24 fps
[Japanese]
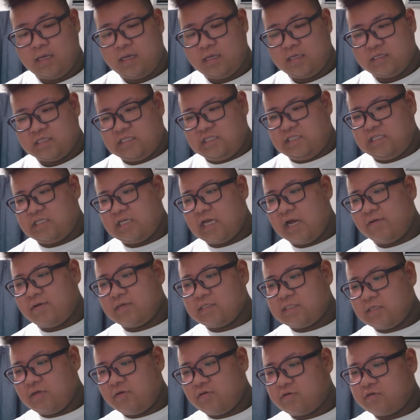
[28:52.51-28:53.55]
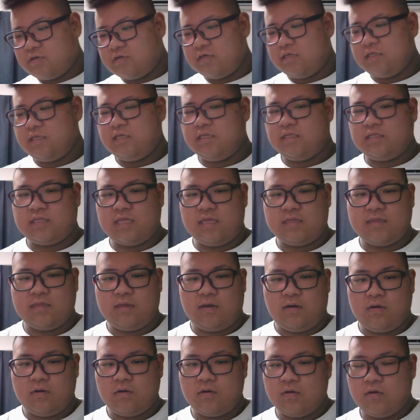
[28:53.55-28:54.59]
幸せを食いに行ってんだ
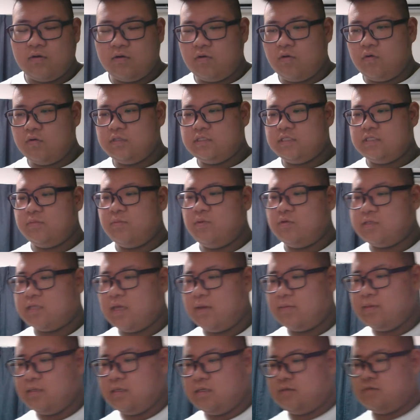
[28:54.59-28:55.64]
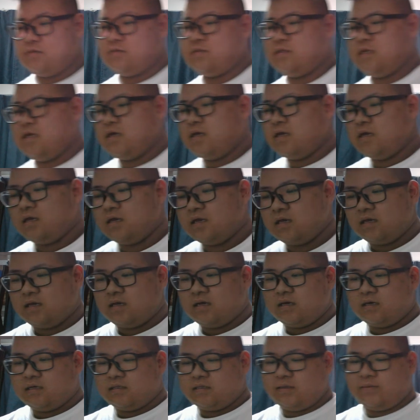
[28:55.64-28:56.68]
よ。美味しいもん食べに行くって。
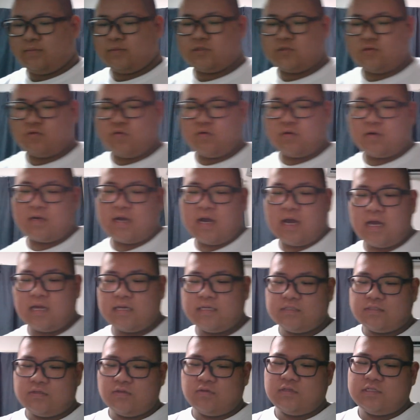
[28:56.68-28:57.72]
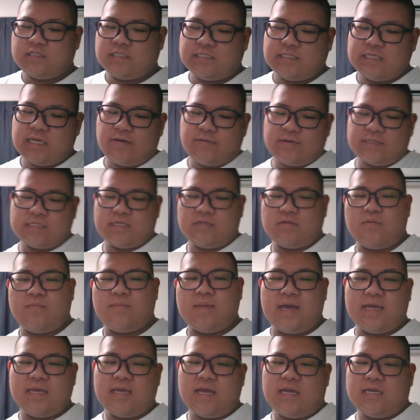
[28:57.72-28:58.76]
でもその代わり、その幸せの
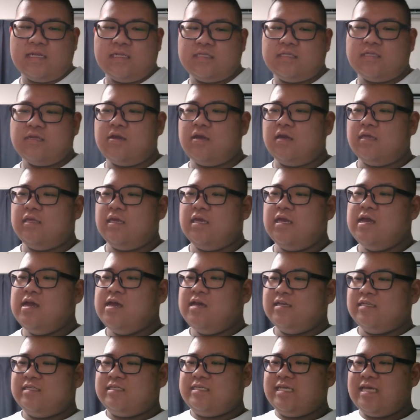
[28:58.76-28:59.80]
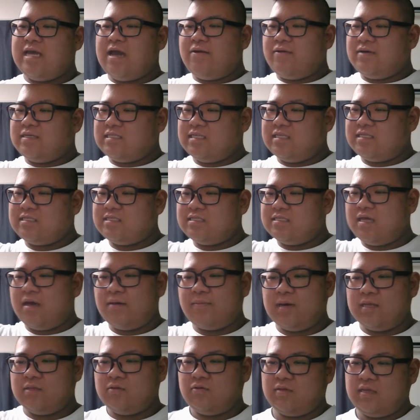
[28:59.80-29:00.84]
前借りっていうかね、幸せ砂
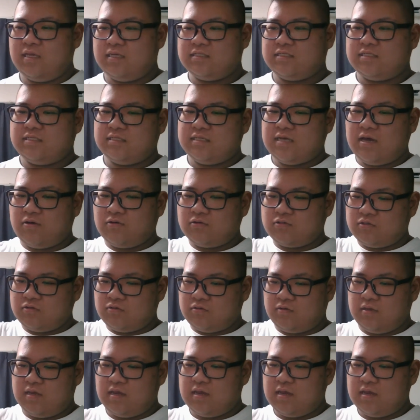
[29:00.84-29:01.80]
場のね、砂をちょっとね、